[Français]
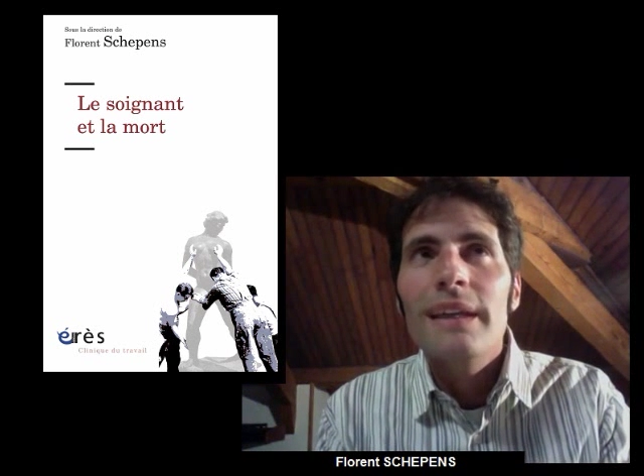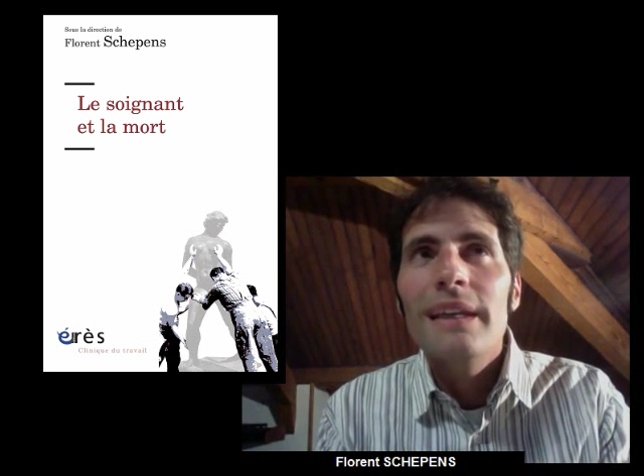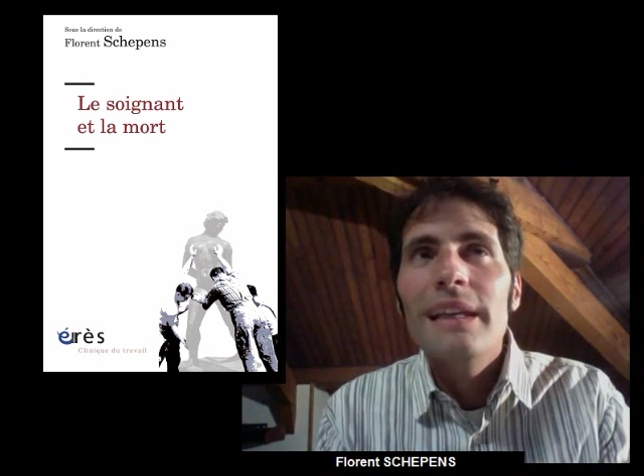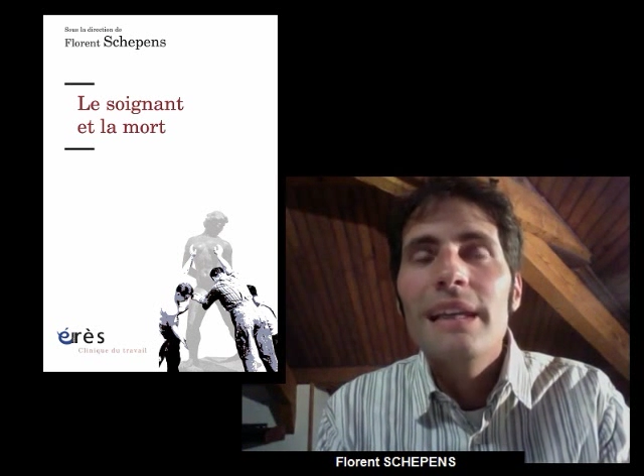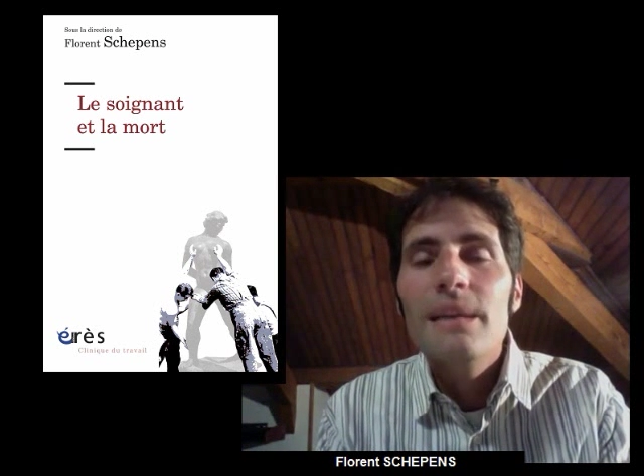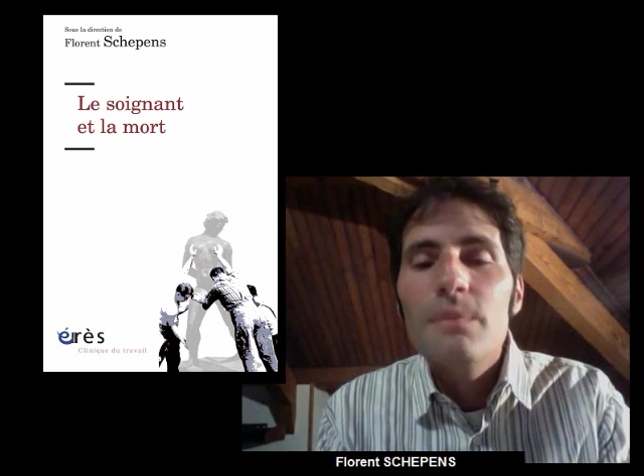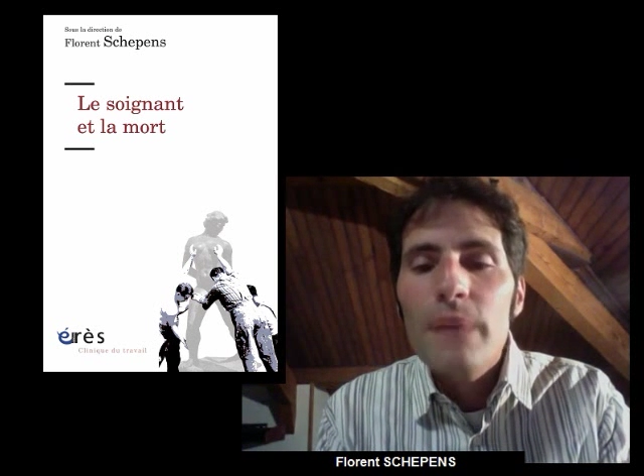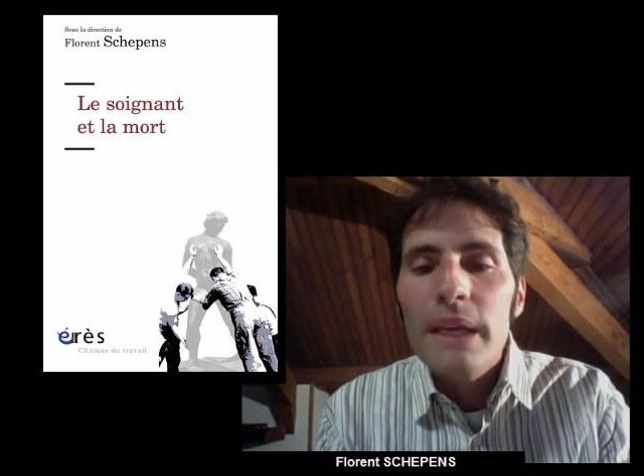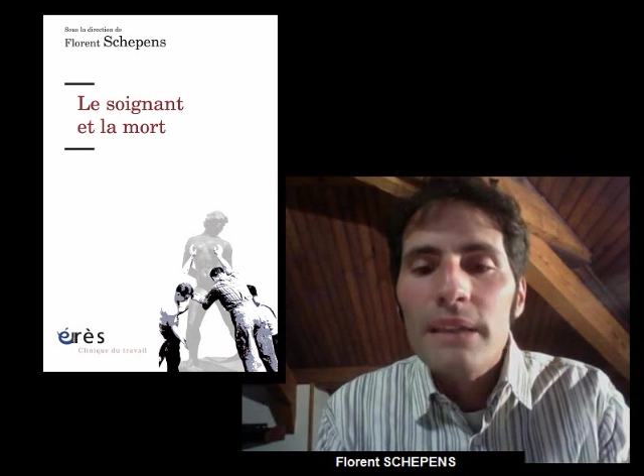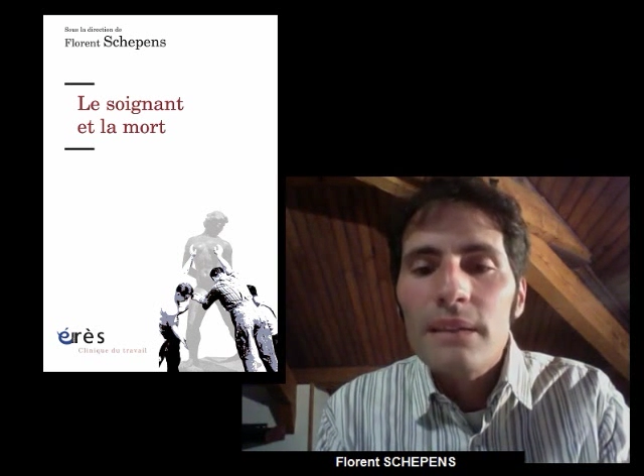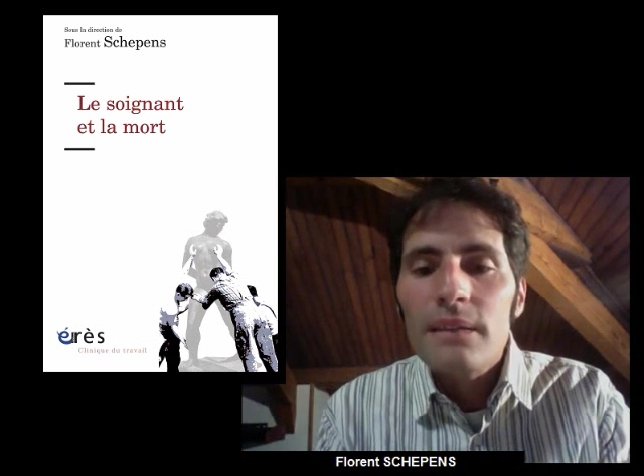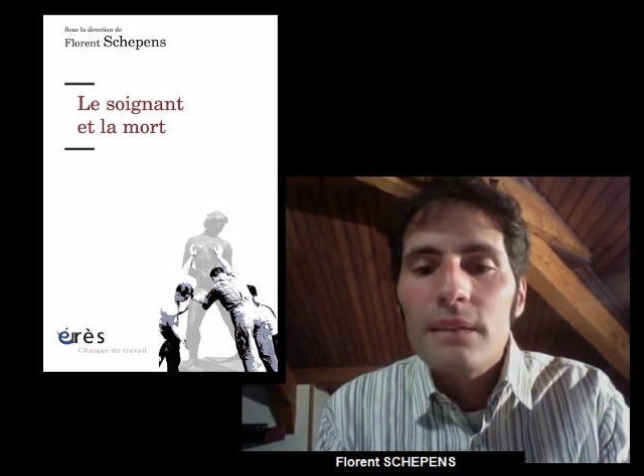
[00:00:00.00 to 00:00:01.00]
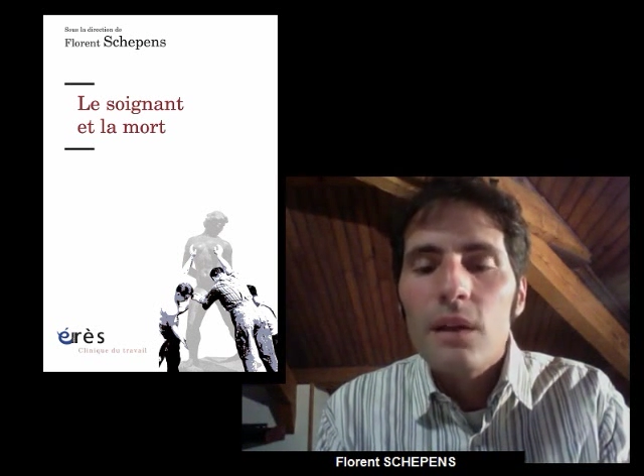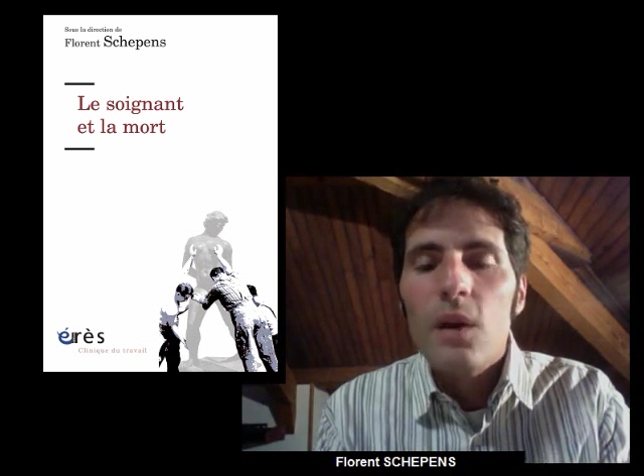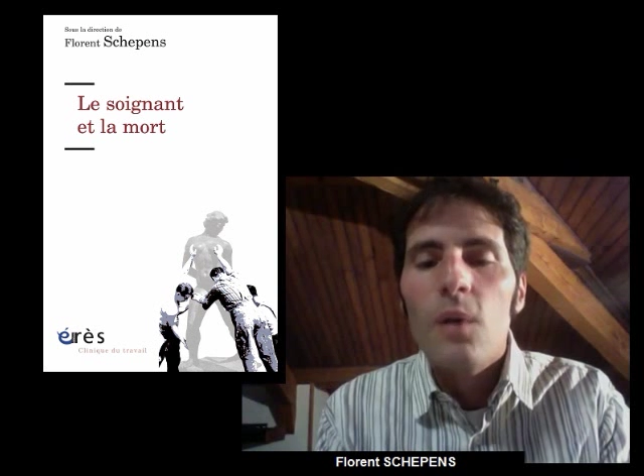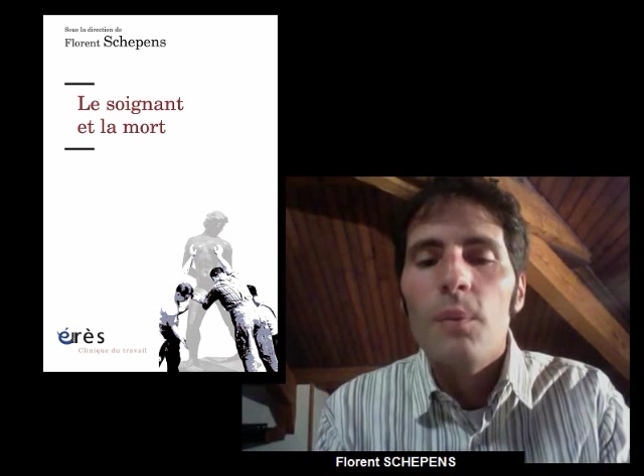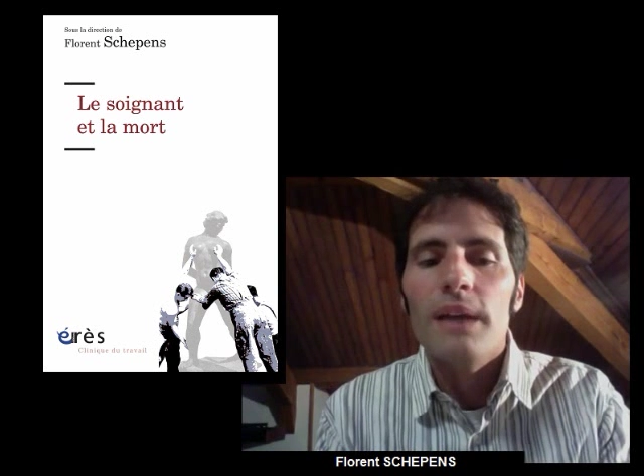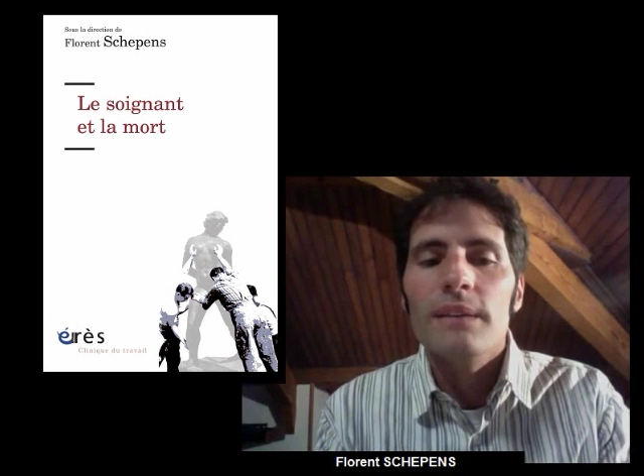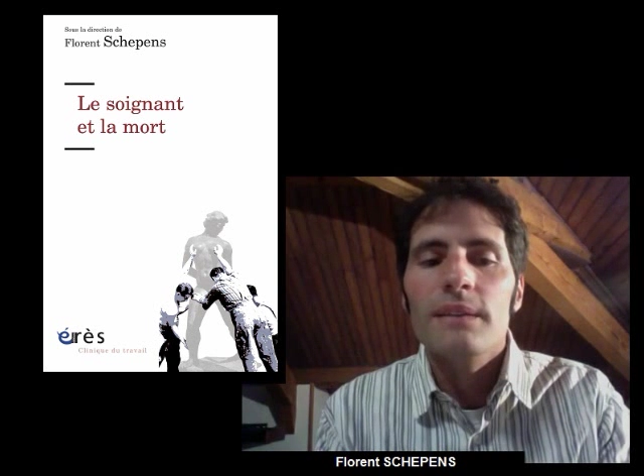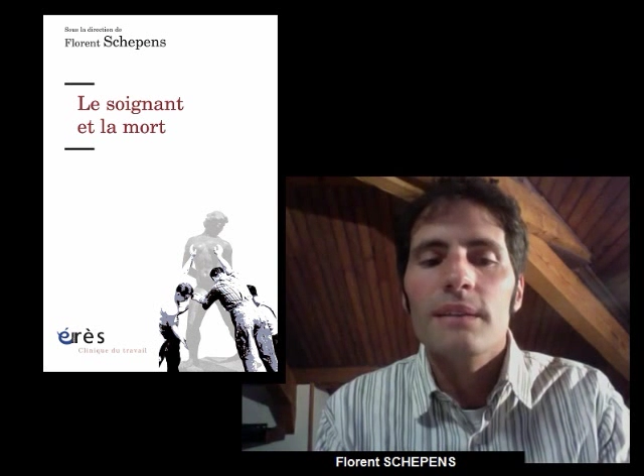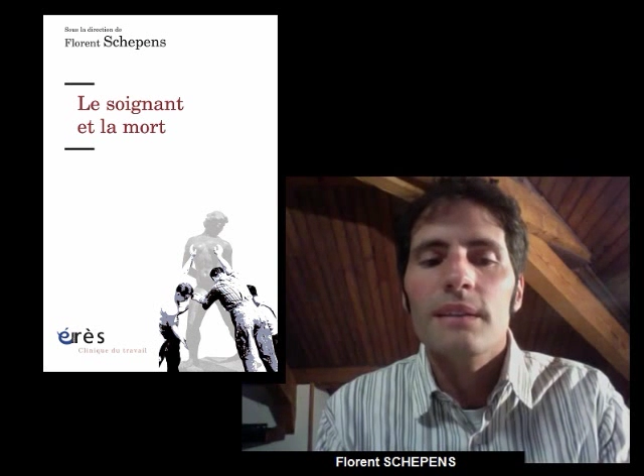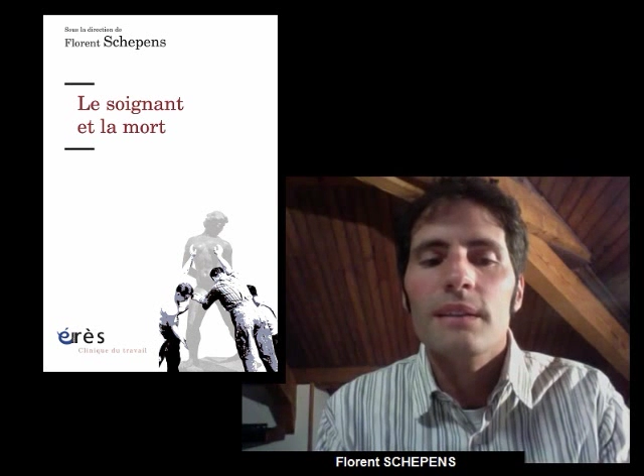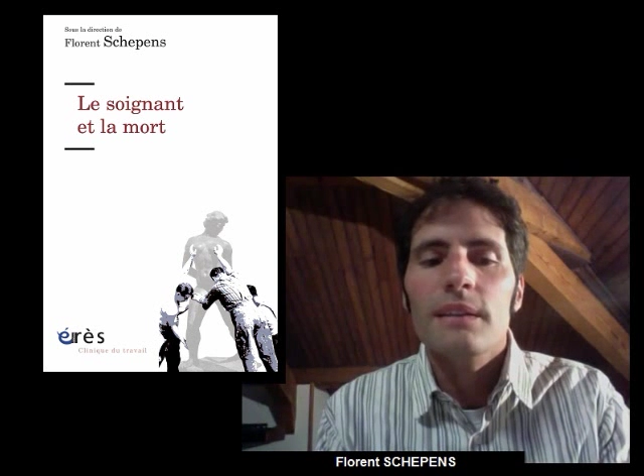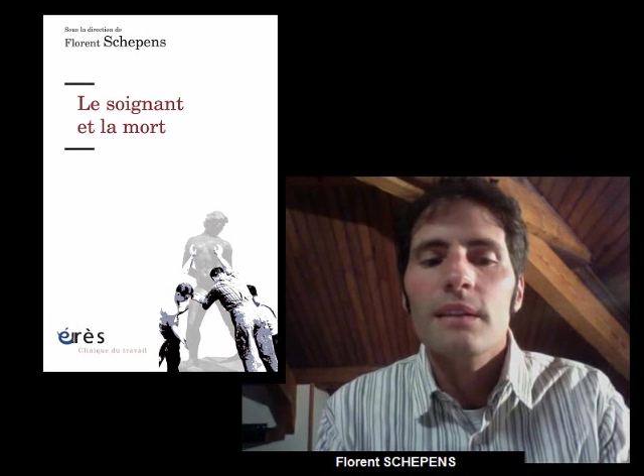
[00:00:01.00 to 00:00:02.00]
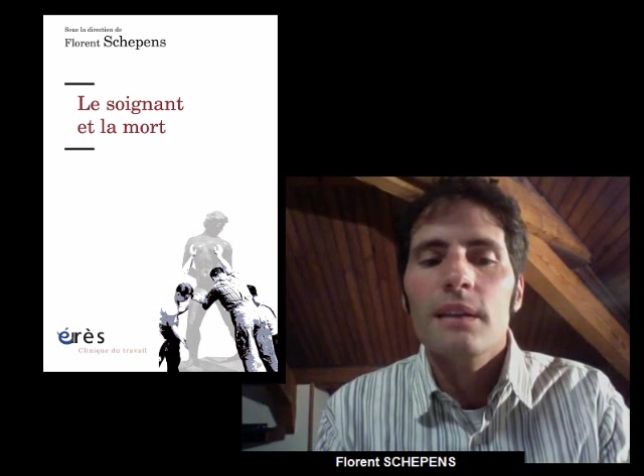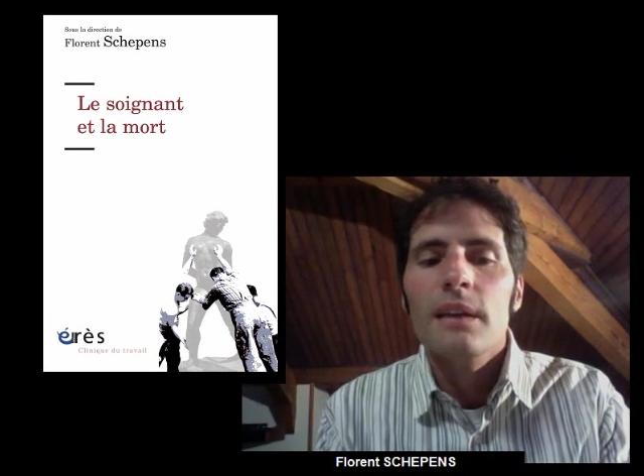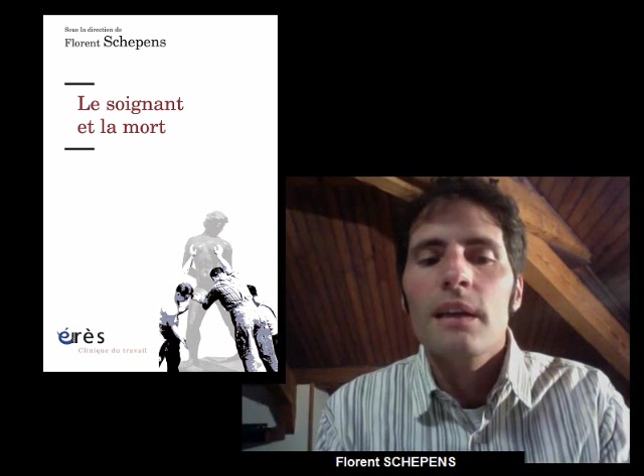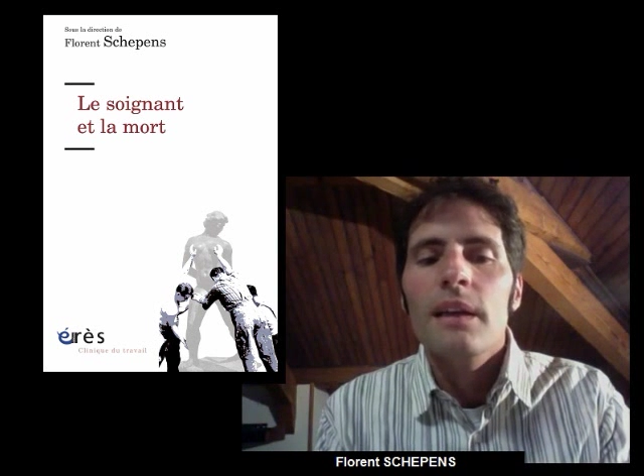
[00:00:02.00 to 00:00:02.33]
qui les mettent en pratique